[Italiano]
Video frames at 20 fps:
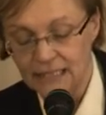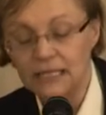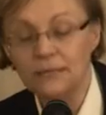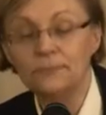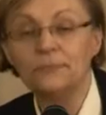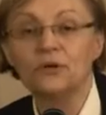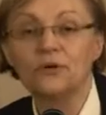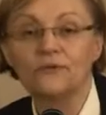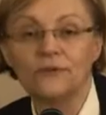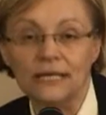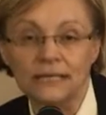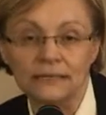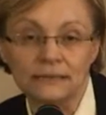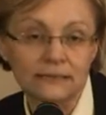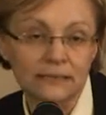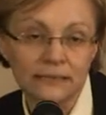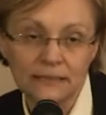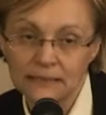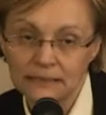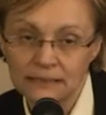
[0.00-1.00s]
i
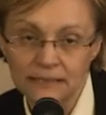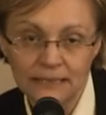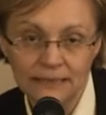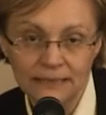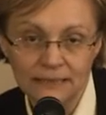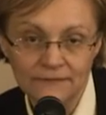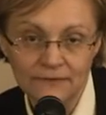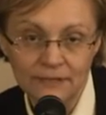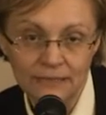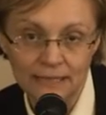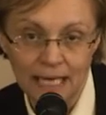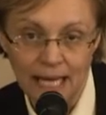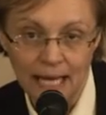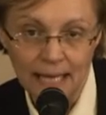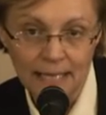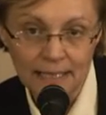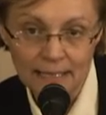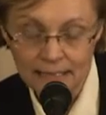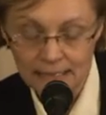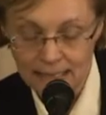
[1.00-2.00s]
proventi di
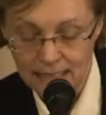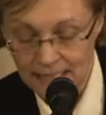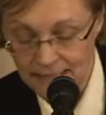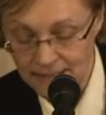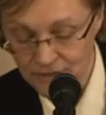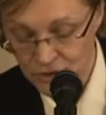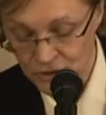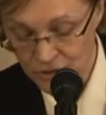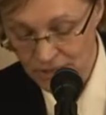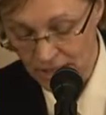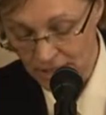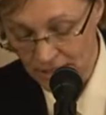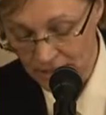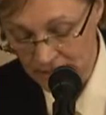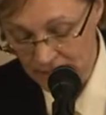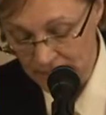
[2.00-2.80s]
attività illecite.